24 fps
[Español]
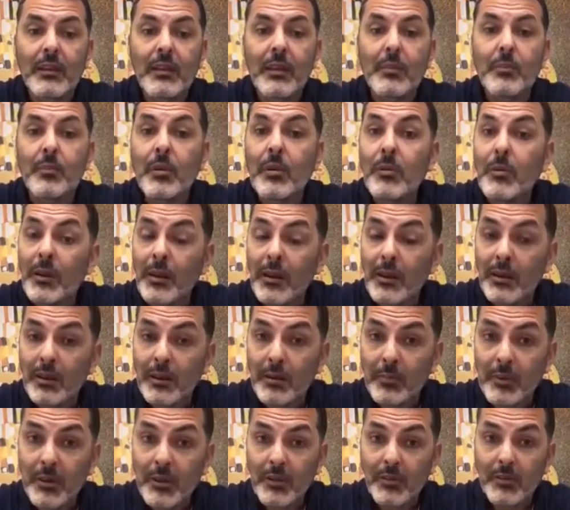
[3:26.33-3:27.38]
Después bajar
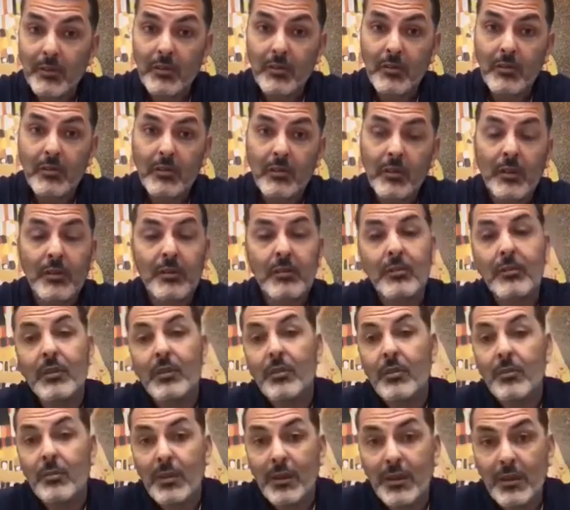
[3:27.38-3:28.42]
de peso, eso va
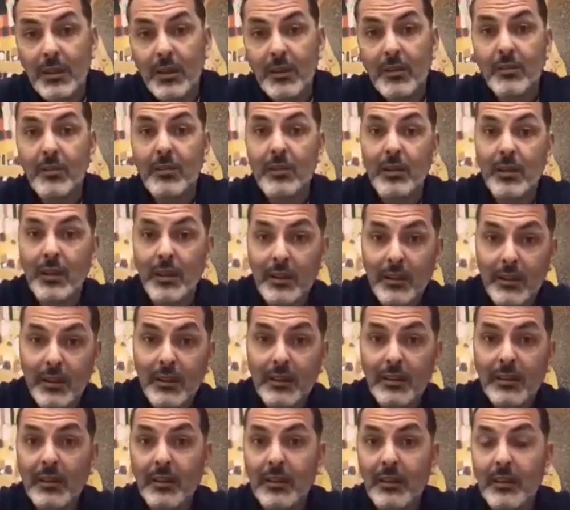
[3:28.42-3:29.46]
acompañado de la
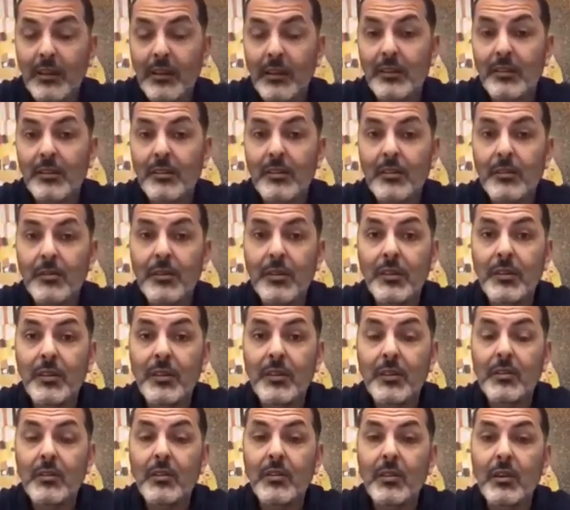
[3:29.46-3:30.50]
dieta y el ejercicio
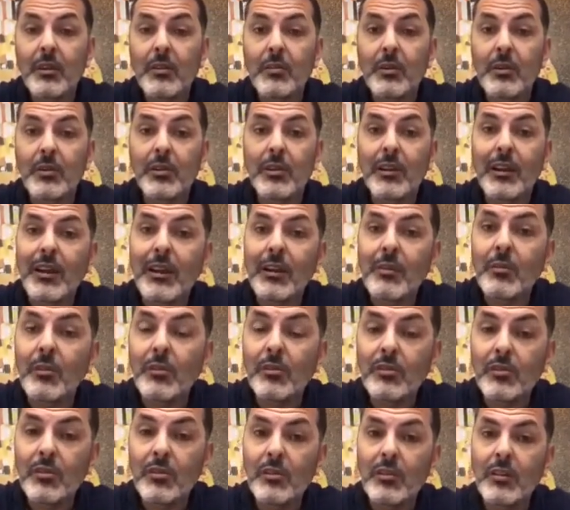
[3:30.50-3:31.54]
físico. Y bueno, las
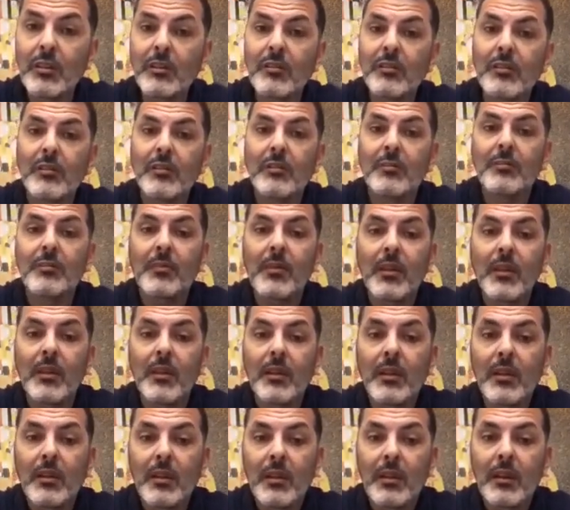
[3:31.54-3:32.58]
emociones,
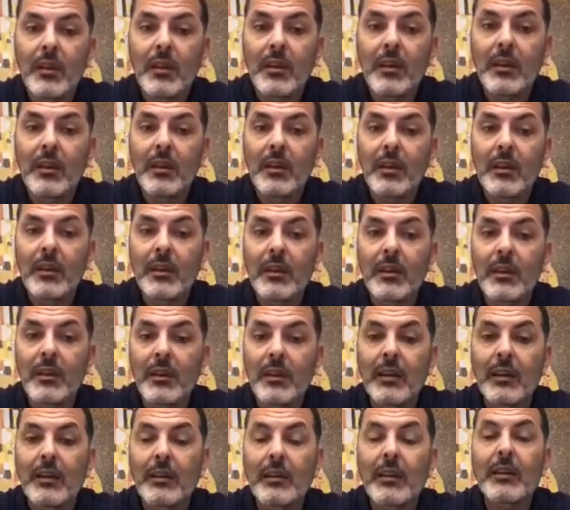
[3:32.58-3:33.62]

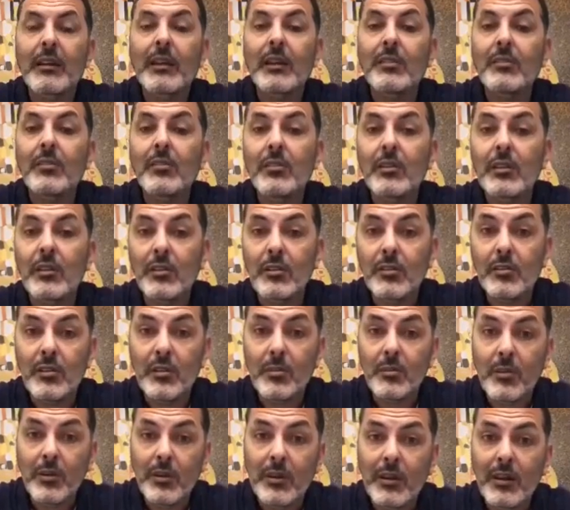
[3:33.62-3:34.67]
eh, en el caso de que no se
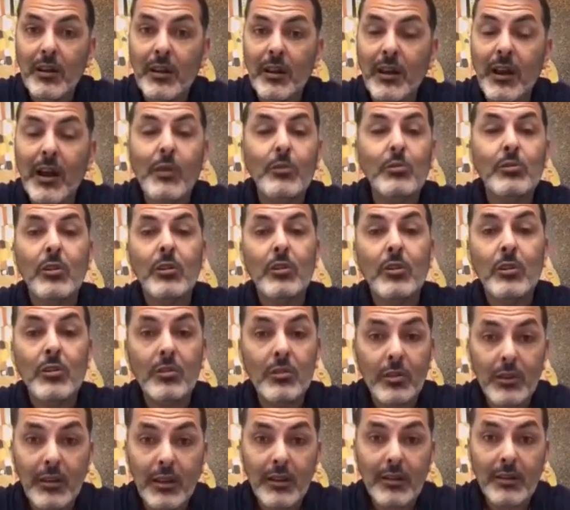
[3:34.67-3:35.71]
pueda
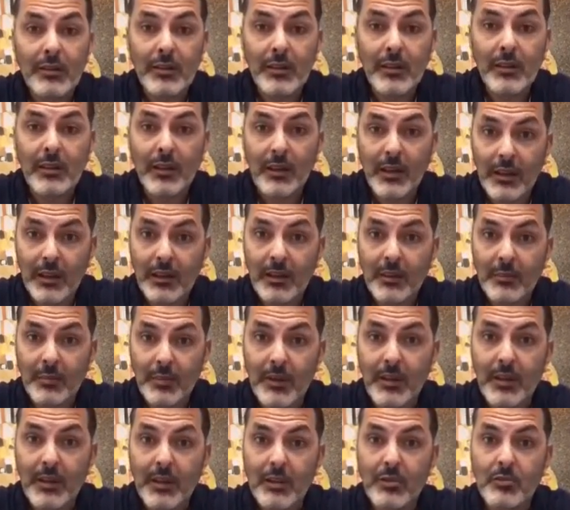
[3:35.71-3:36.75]
autocontrolarse, hay que
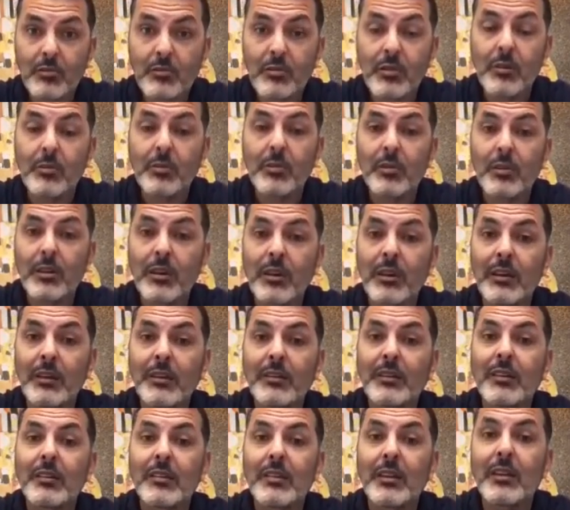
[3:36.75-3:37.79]
pedir ayuda porque es
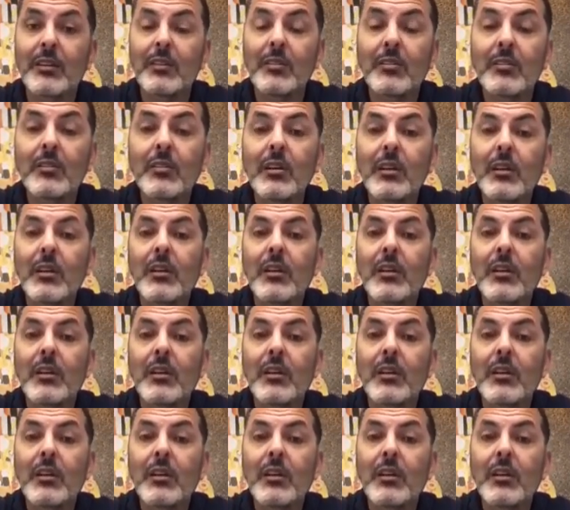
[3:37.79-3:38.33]
necesario